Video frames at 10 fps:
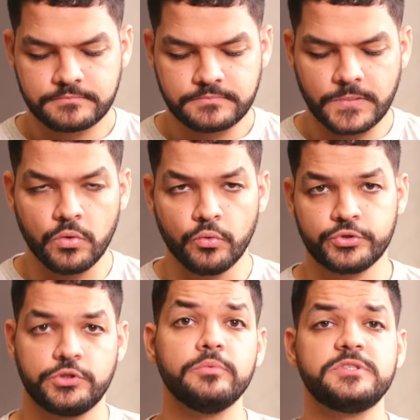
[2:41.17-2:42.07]
os
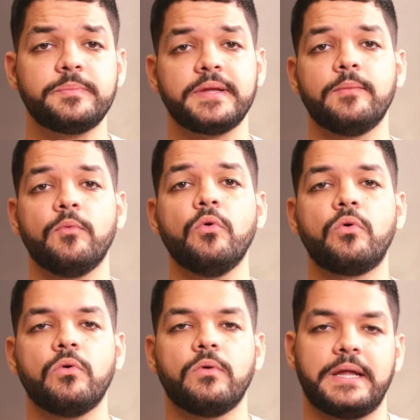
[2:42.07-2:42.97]
clubes de
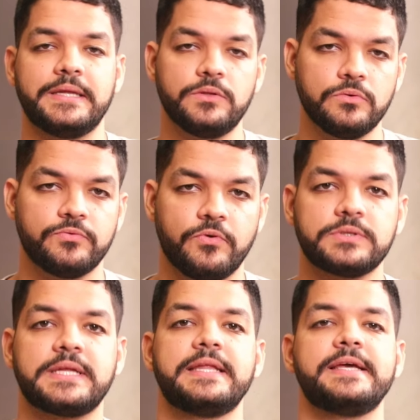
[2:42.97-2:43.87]
Pernambuco, além do
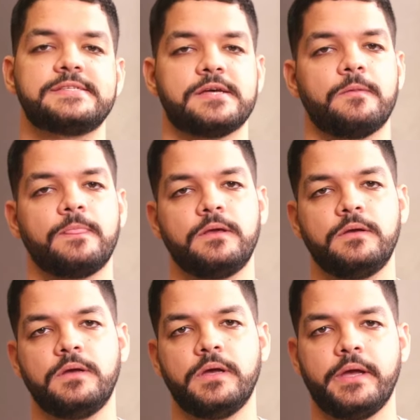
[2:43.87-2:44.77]
Fortaleza
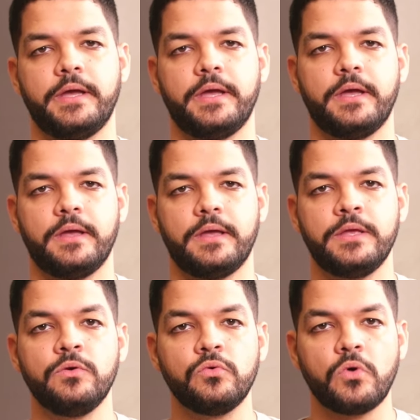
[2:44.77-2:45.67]
é, e,
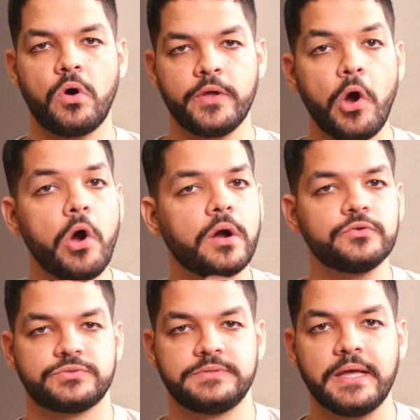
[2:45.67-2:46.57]
o, e,
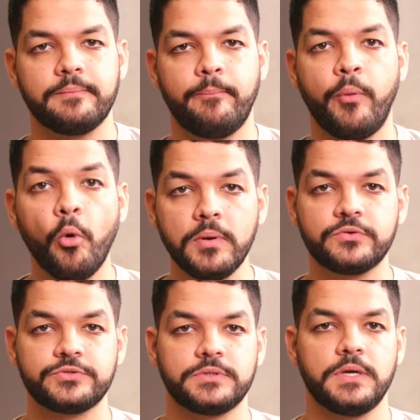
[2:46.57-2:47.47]
órgãos né,
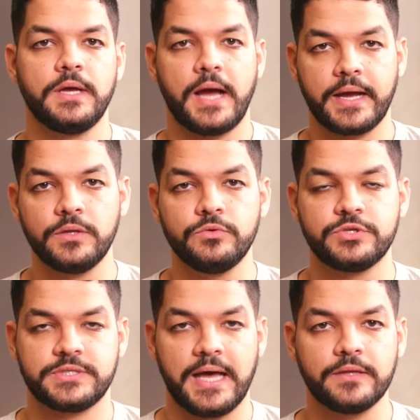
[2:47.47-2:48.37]
públicos aqui do
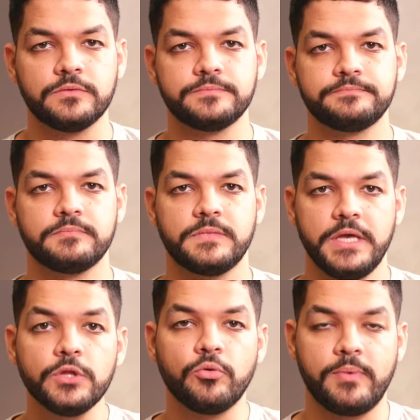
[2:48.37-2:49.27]
estado
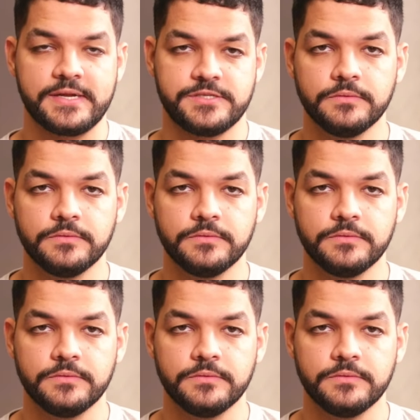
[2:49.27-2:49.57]
e do Brasil,